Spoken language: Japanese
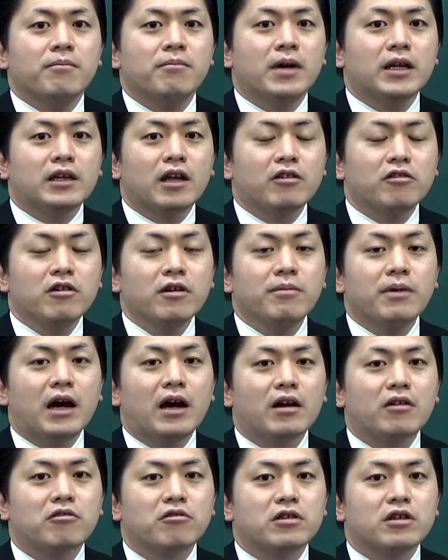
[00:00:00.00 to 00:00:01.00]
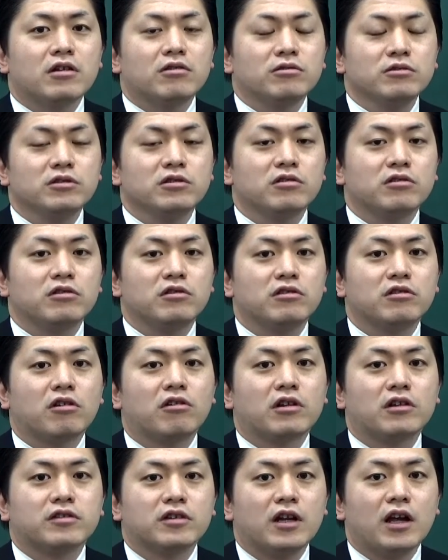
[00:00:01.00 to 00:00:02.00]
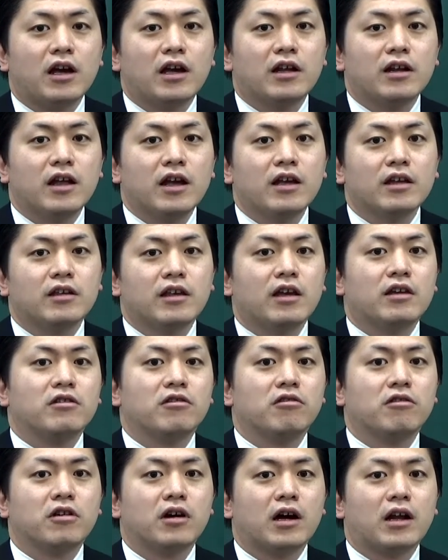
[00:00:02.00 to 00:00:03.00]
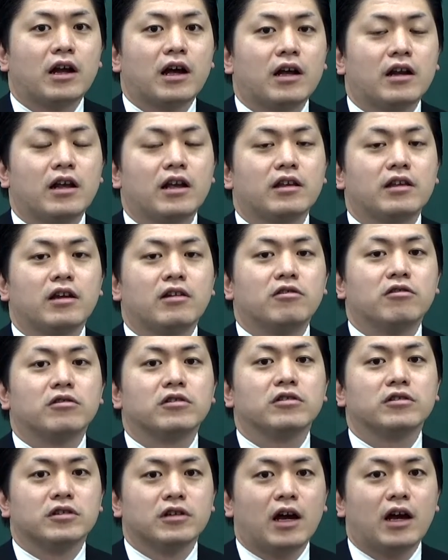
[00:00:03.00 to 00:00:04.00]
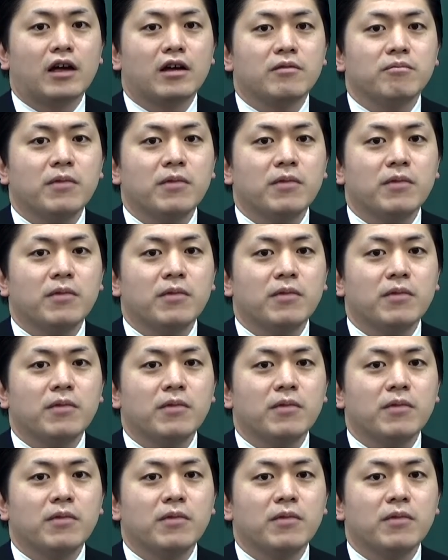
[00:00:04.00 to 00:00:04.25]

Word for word: 例えばこちらフッ素を塗るとですね 0.4 から 0.6 ぐらい、